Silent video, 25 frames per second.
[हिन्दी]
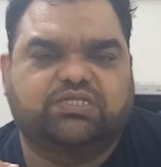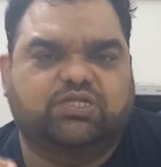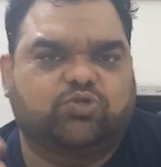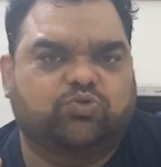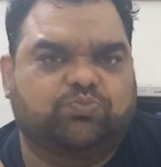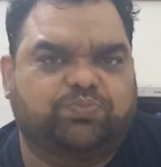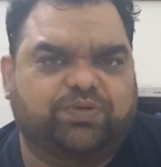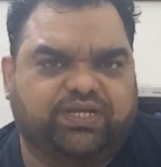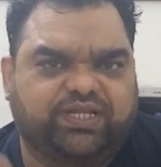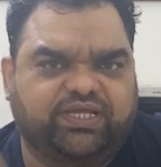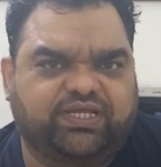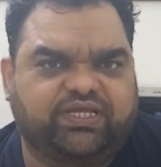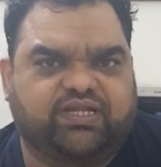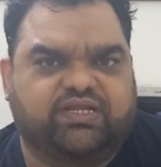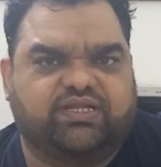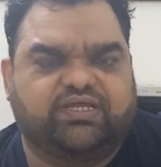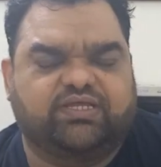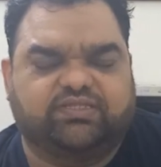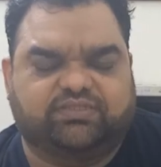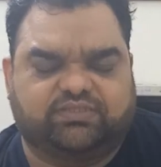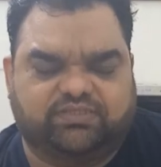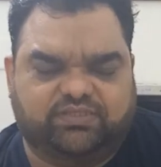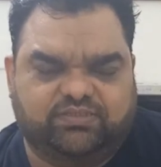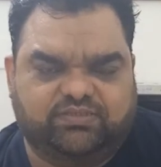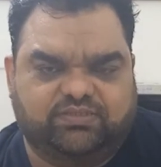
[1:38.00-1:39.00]
सेतुपति कर
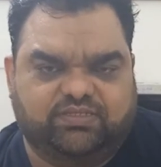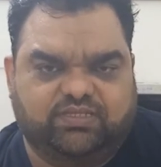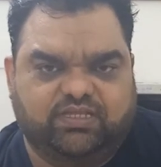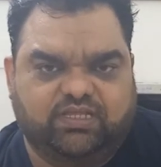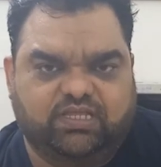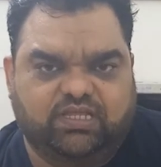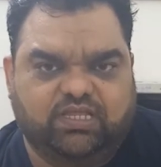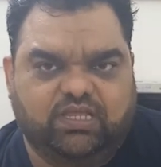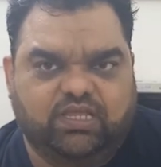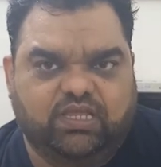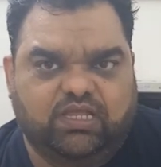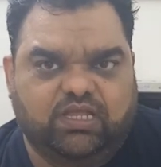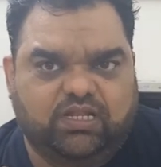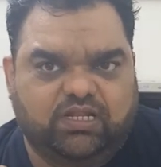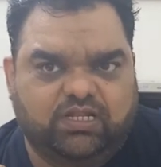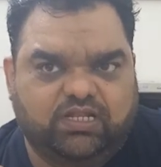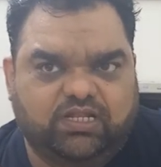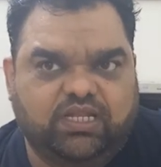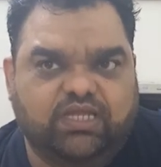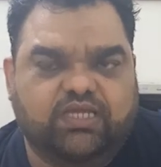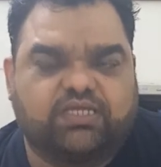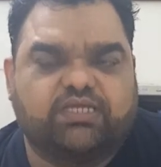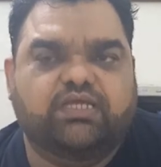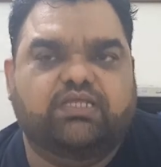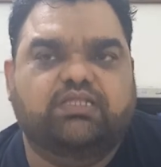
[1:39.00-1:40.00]
रहे थे
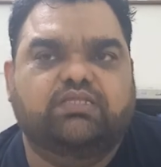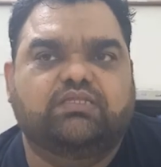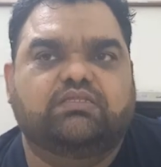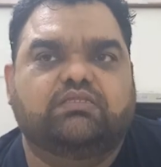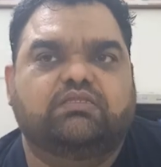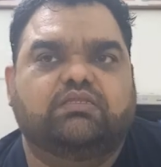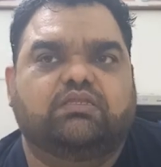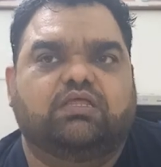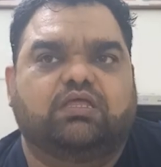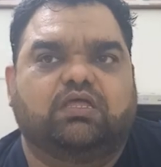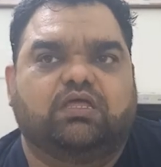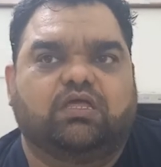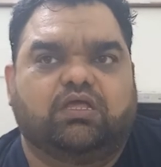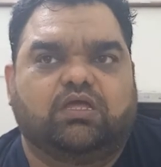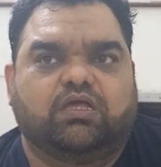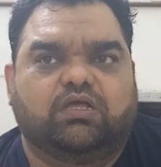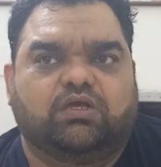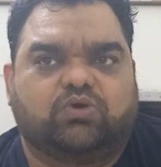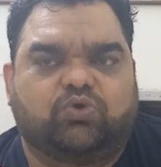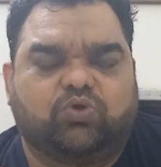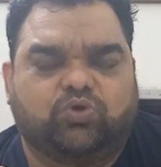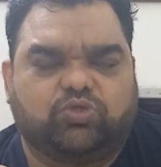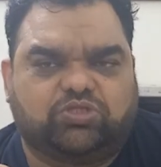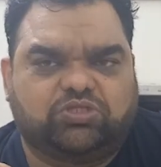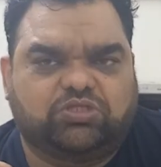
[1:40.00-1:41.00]
लेकिन
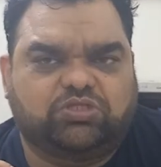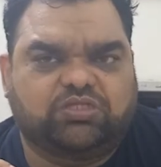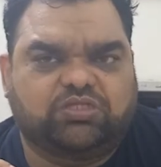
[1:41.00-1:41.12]
कुछ